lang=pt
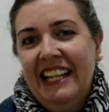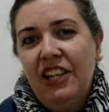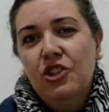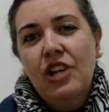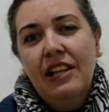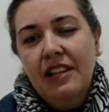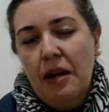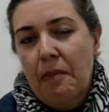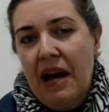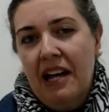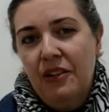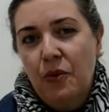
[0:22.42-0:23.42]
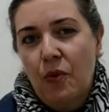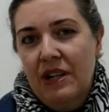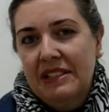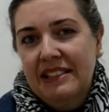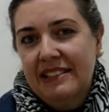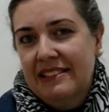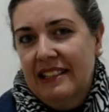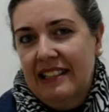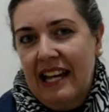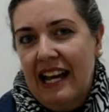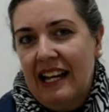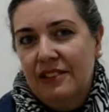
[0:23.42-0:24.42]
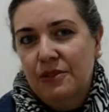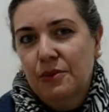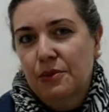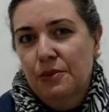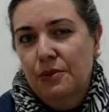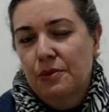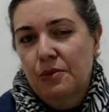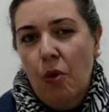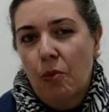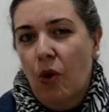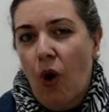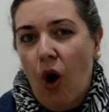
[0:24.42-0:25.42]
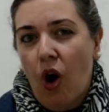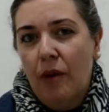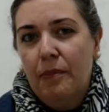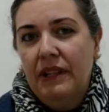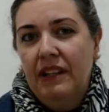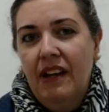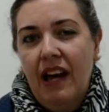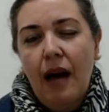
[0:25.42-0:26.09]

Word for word: E já trabalho com artesanato como hobby